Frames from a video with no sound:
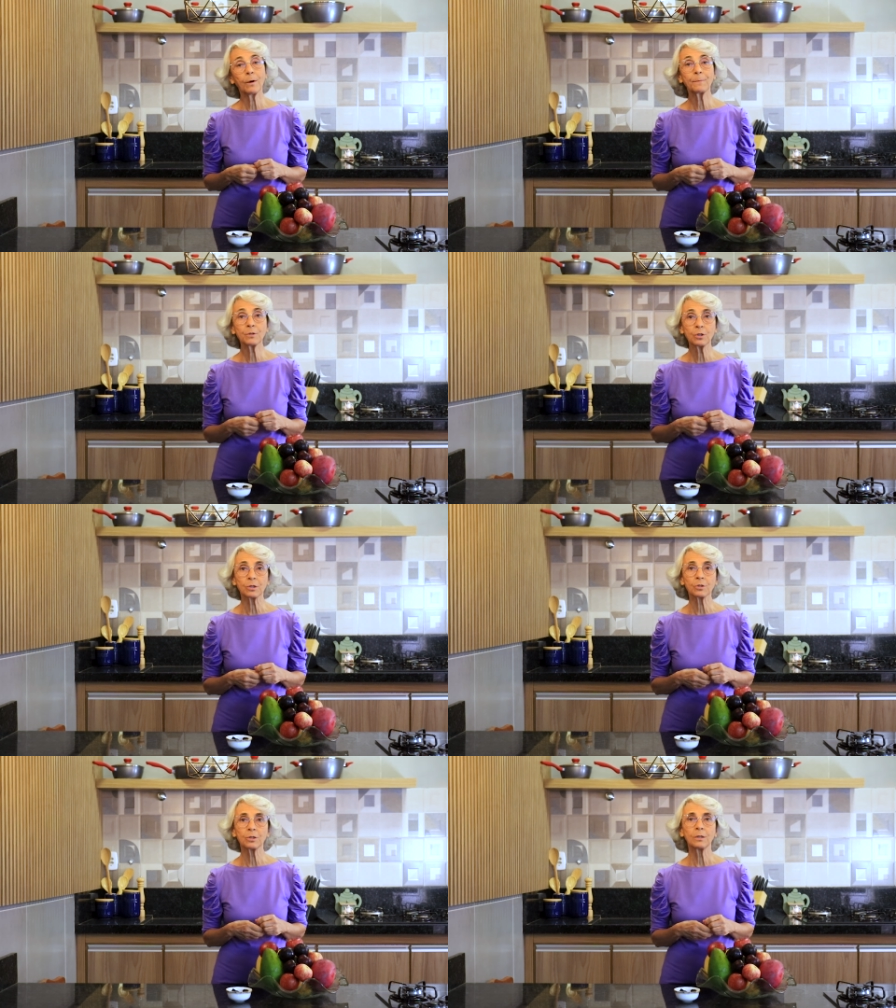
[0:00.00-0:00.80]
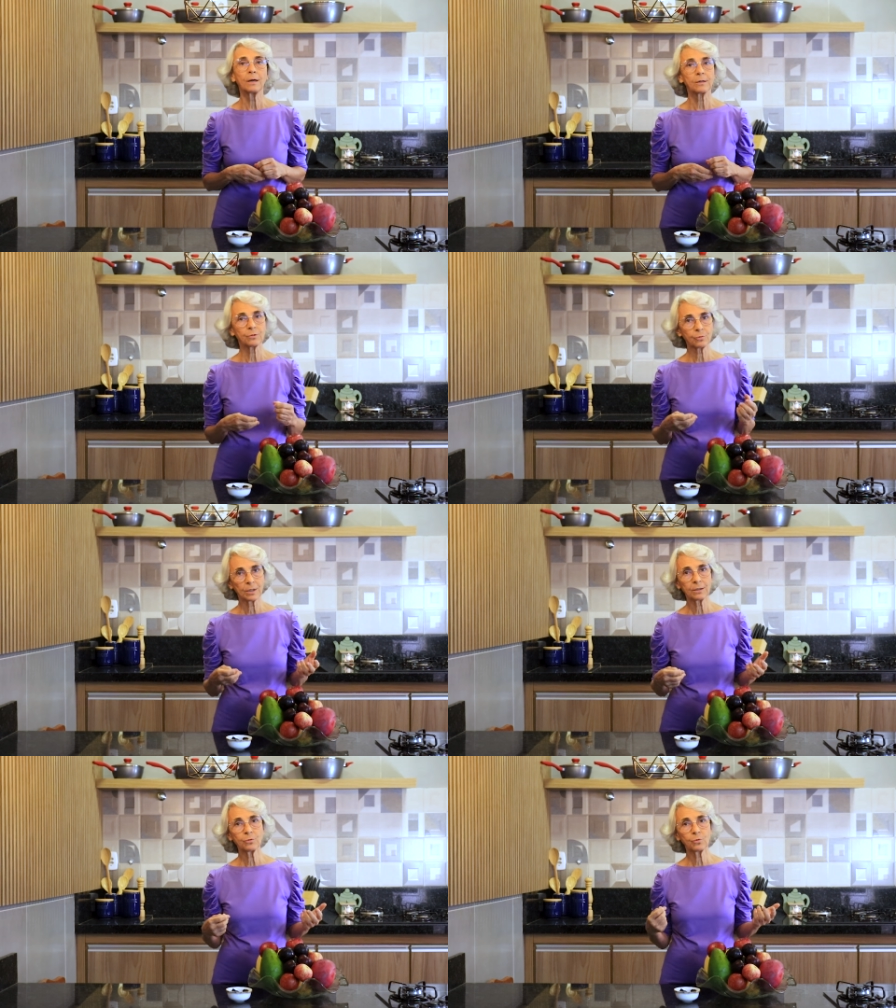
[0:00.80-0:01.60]
o apetite
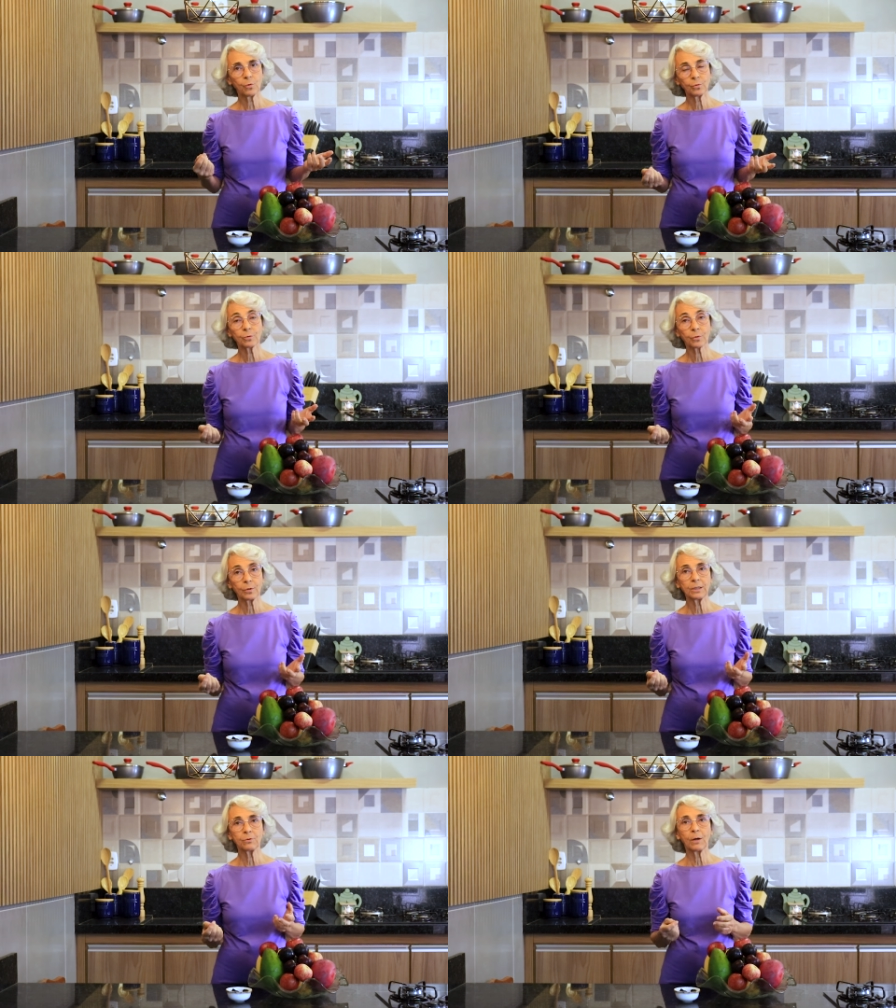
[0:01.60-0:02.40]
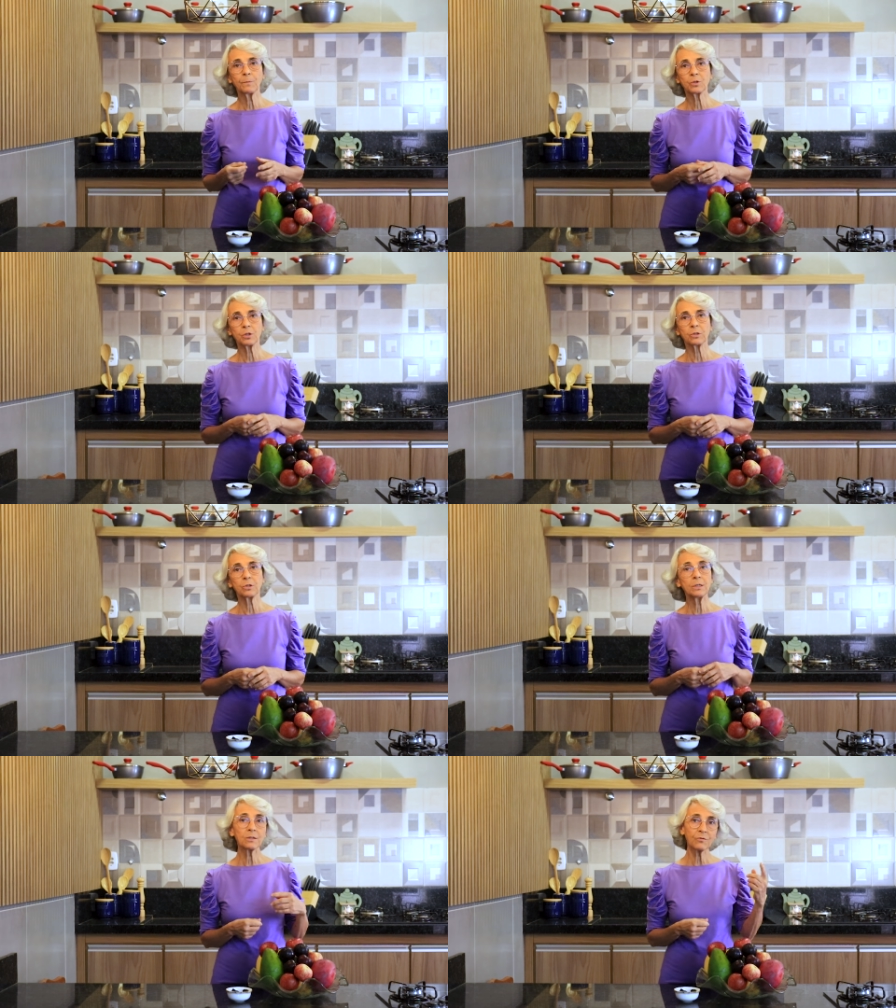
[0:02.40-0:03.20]
ajudando no controle do
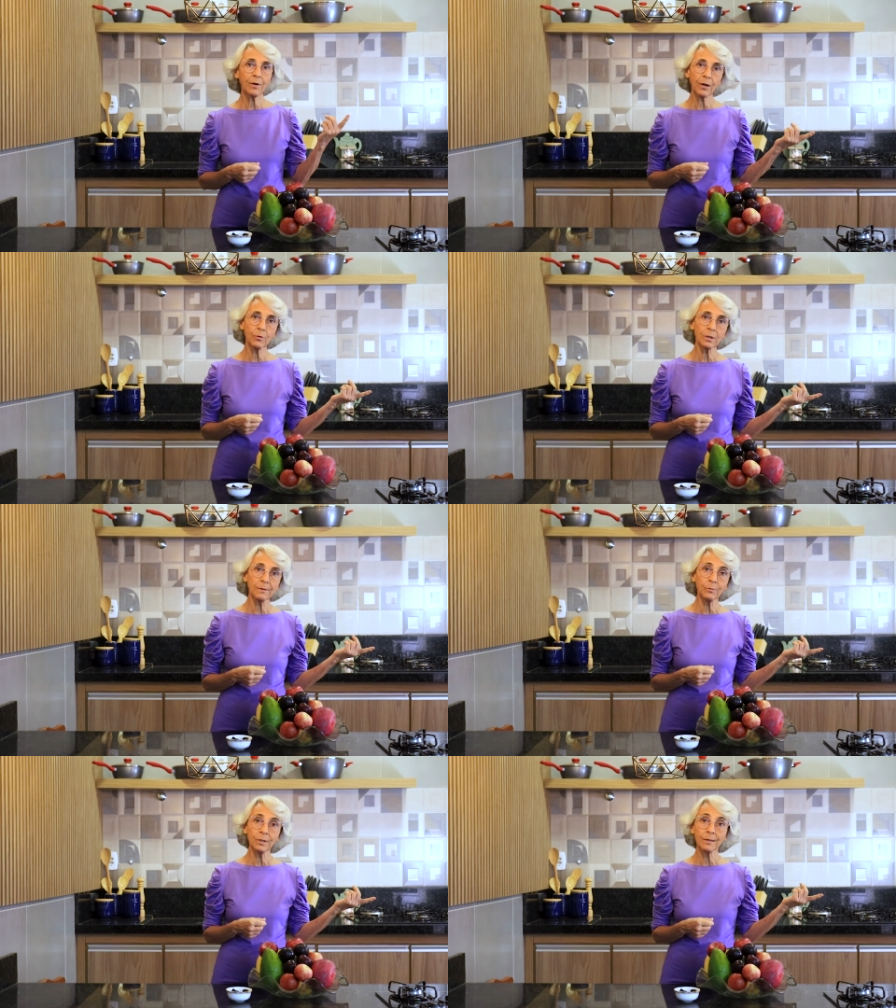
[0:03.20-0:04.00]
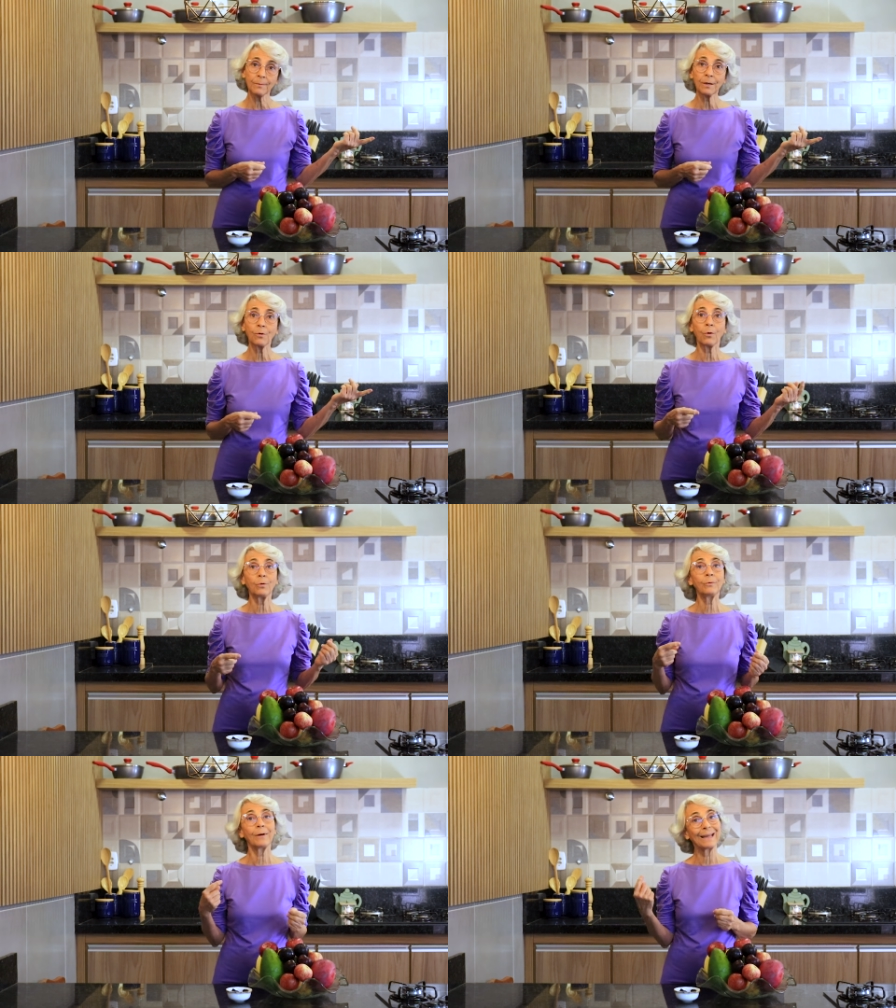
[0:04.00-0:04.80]
apetite. Isso vai contribuir também com